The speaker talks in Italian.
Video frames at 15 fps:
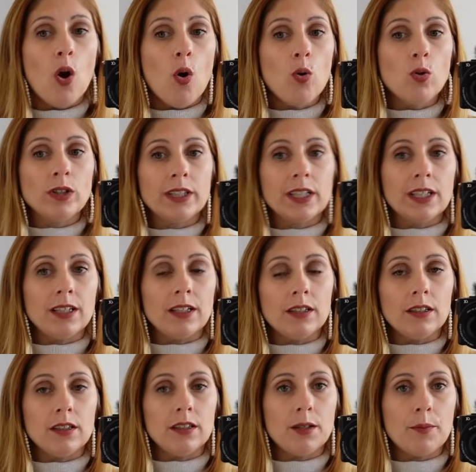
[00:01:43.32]
un
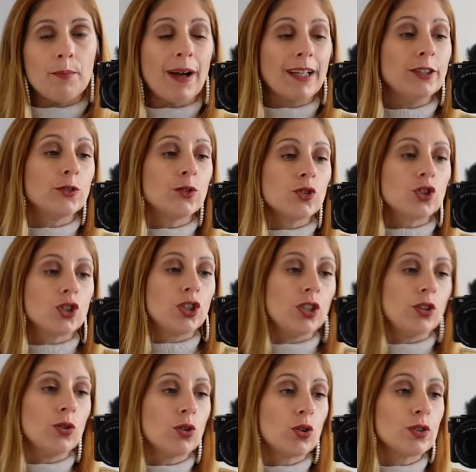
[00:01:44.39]
eh,
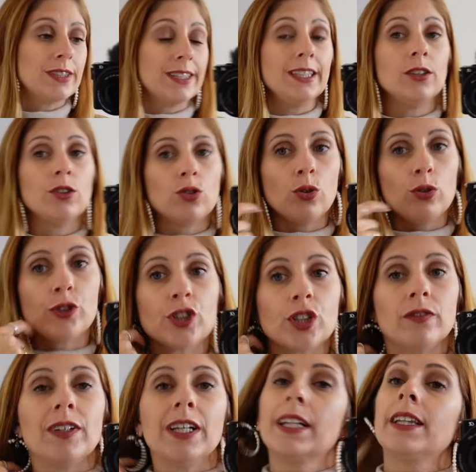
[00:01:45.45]
maglioncino così
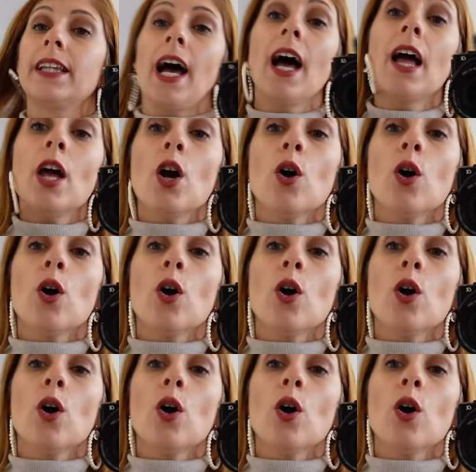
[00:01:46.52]
dolce vita